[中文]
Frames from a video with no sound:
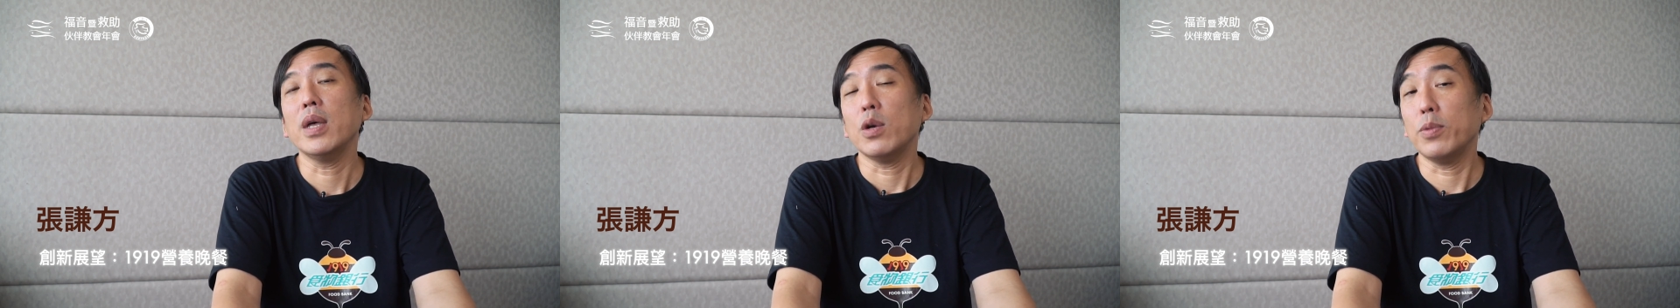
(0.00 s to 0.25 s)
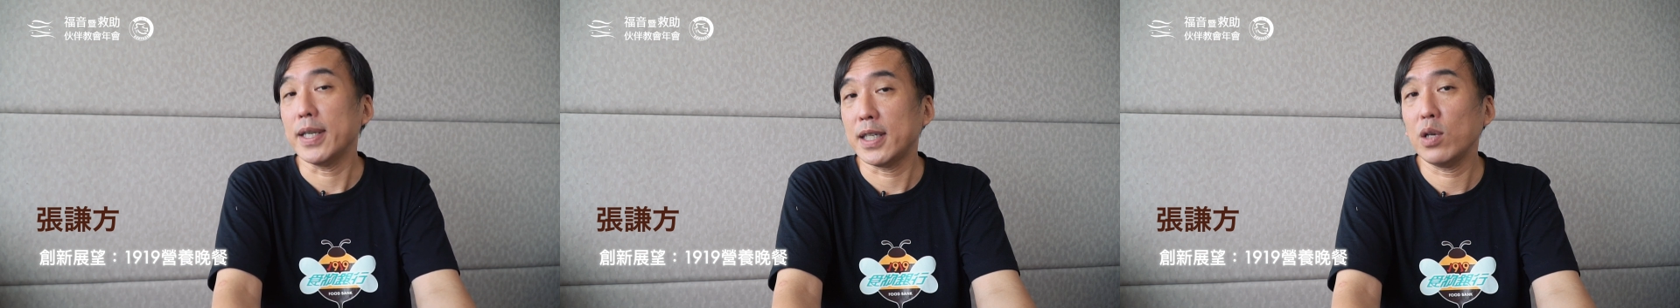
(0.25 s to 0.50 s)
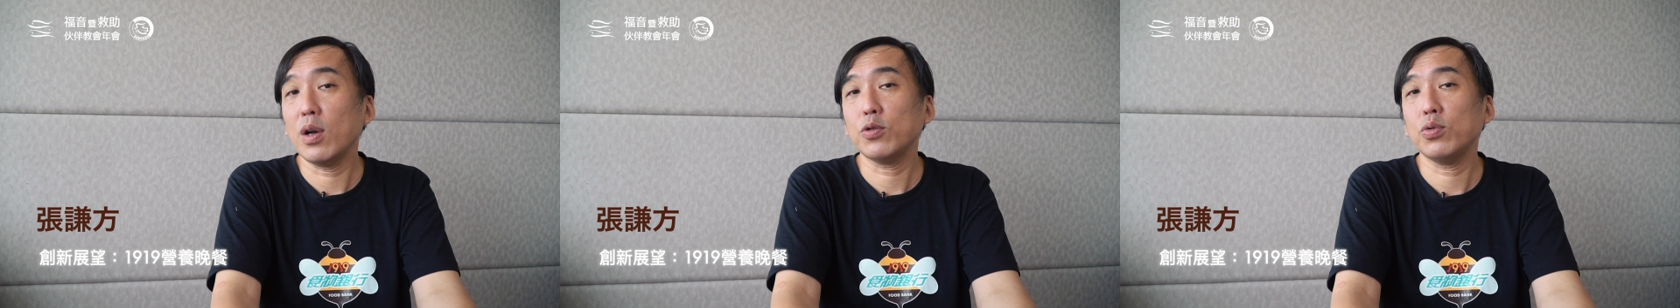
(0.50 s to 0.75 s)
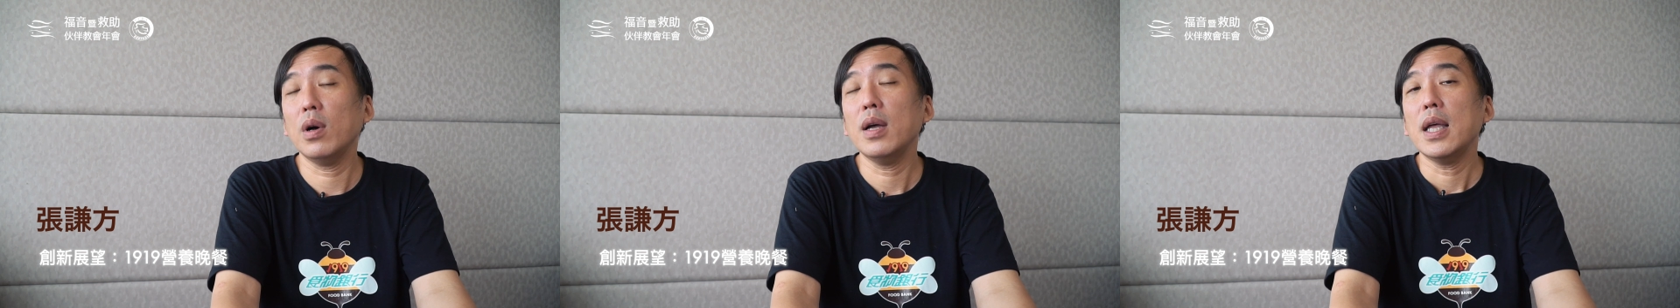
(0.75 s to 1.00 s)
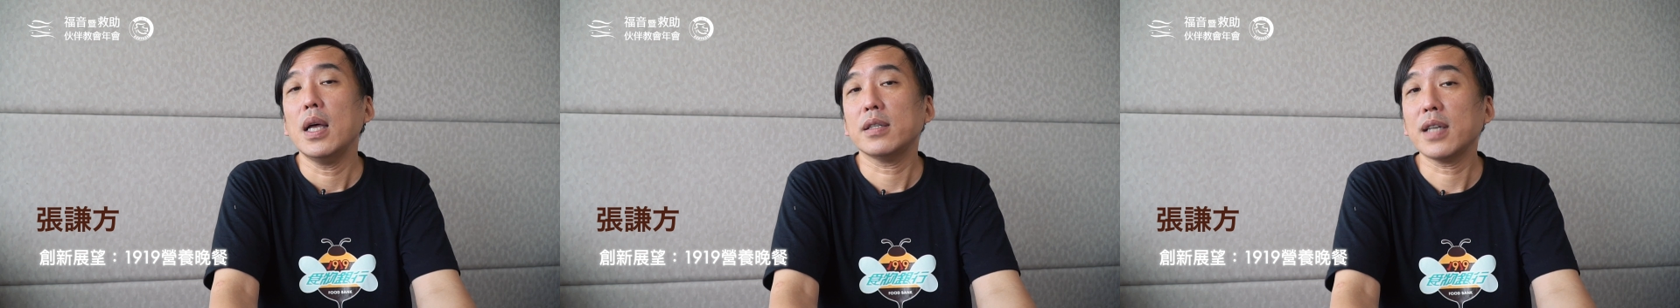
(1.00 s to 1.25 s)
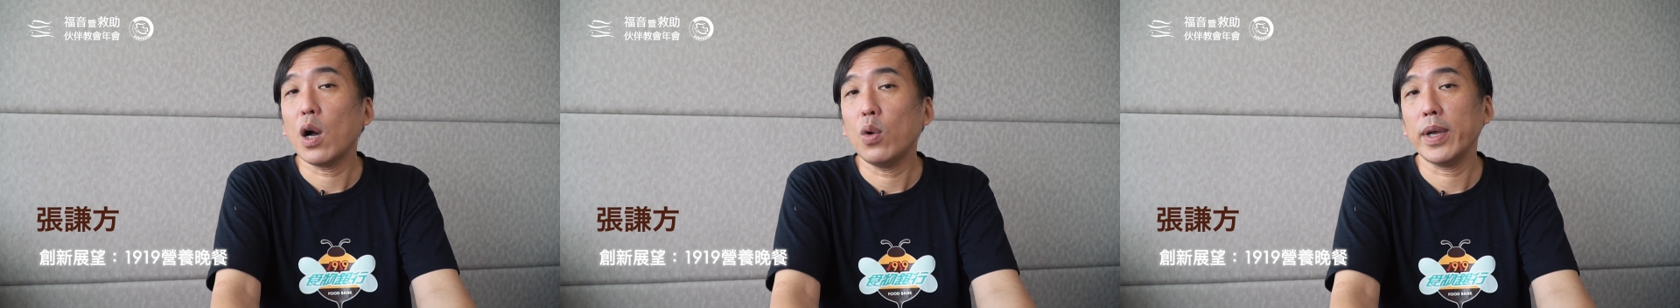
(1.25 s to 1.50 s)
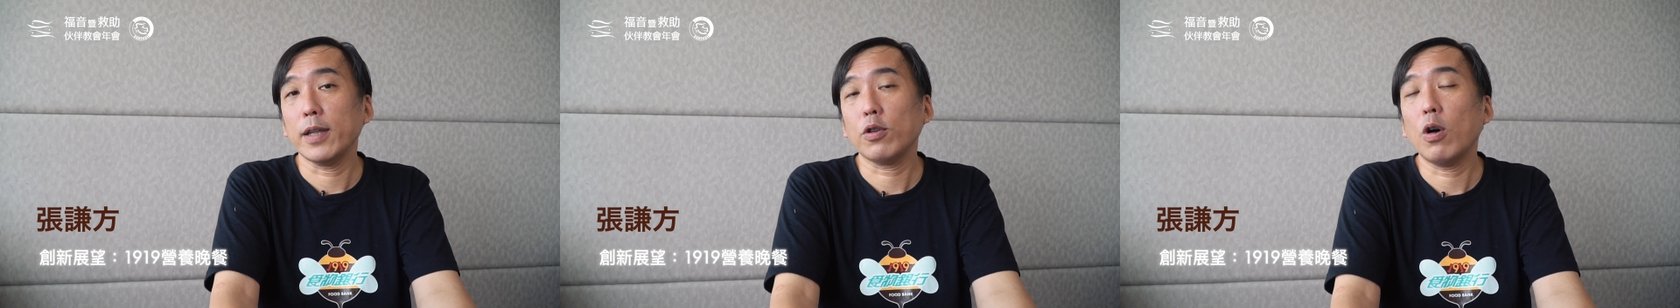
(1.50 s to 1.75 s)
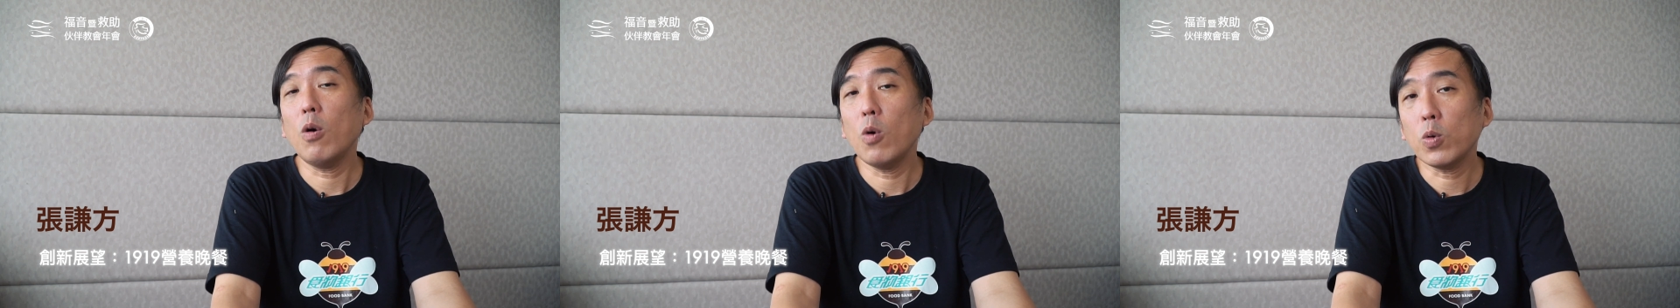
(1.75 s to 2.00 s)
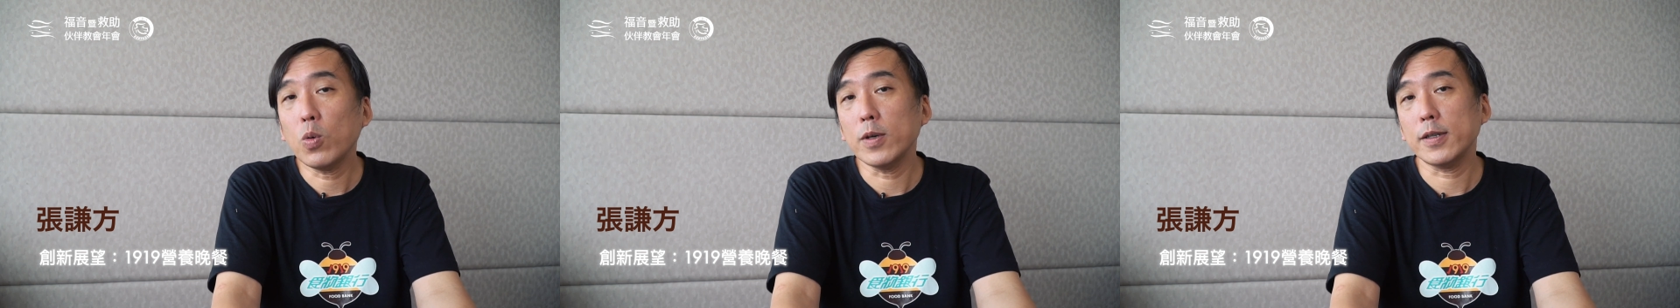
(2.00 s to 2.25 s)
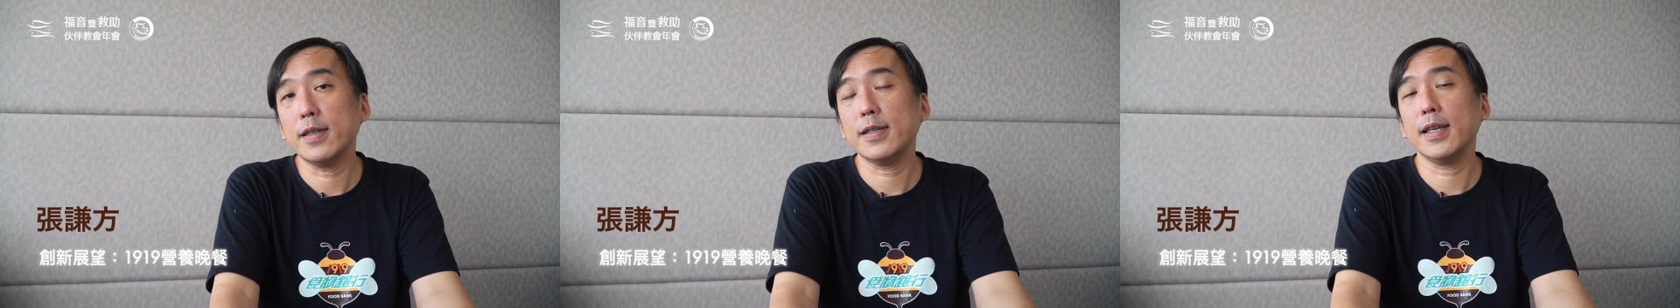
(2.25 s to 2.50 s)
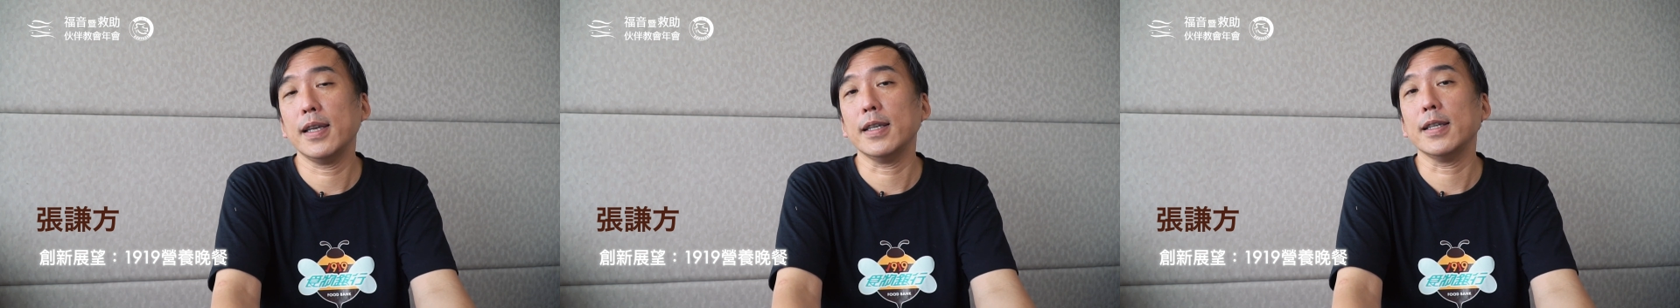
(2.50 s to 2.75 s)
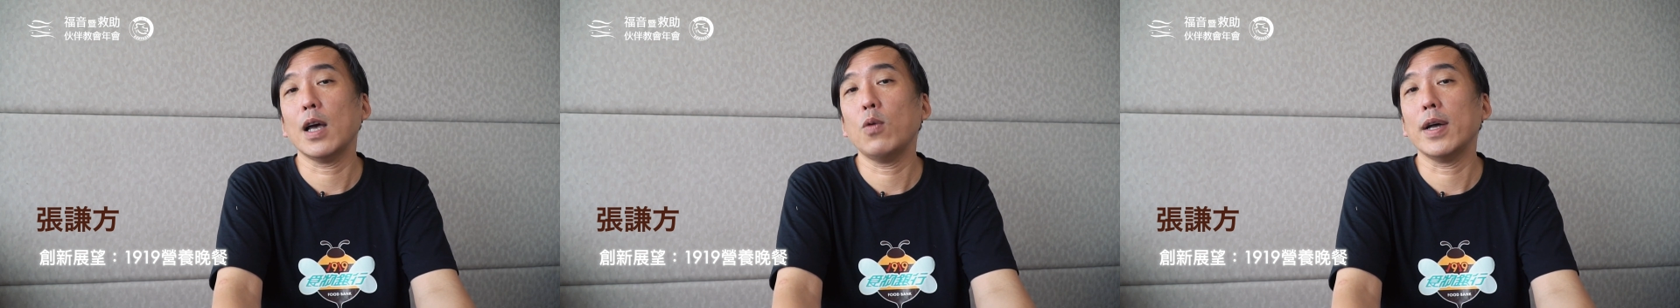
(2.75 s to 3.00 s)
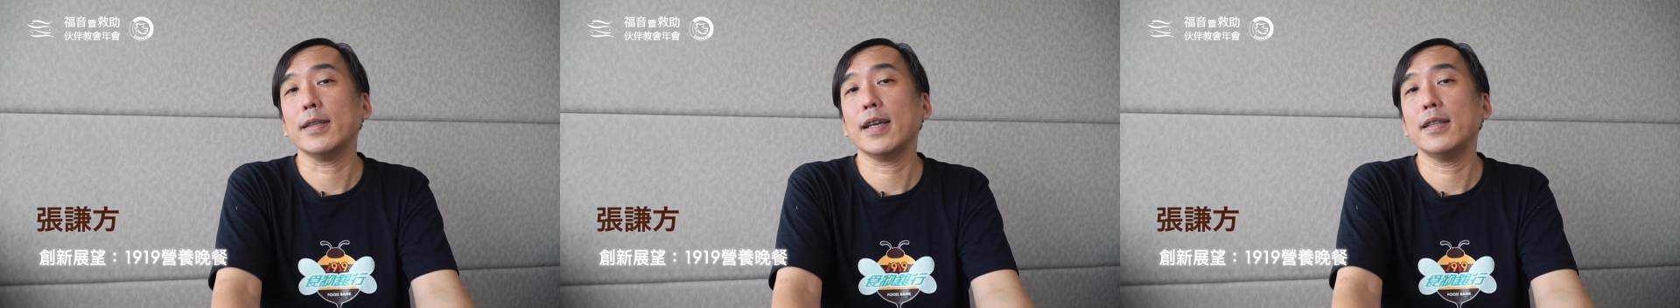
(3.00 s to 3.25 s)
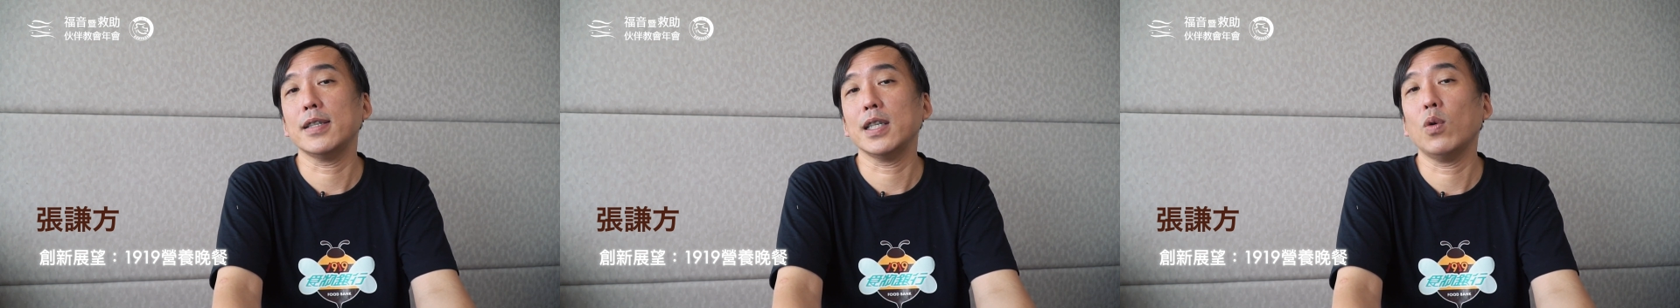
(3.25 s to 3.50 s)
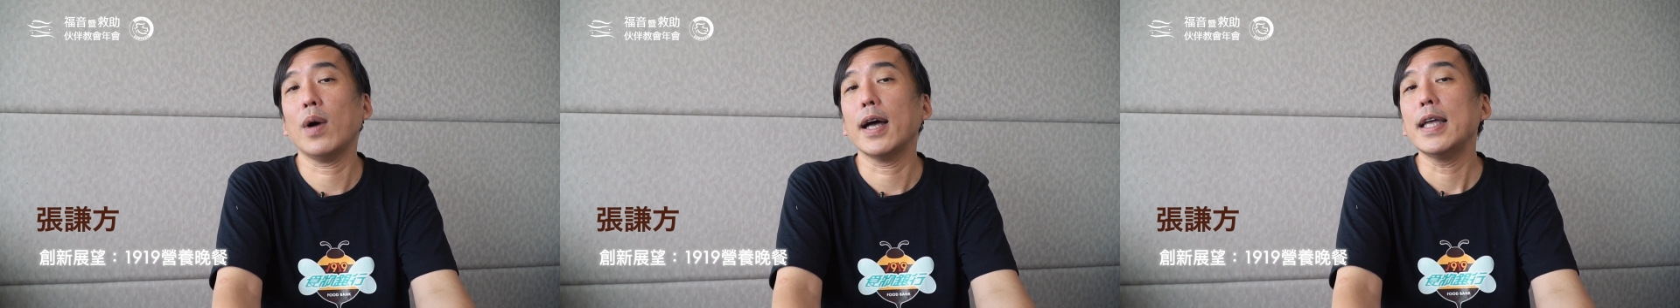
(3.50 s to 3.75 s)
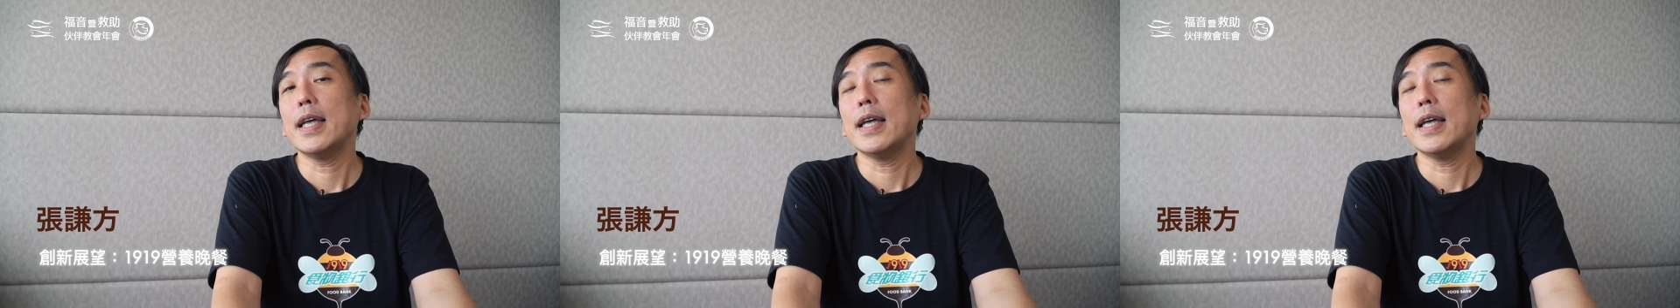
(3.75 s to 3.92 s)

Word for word: 我也希望说教会透过这些营养晚餐的计划，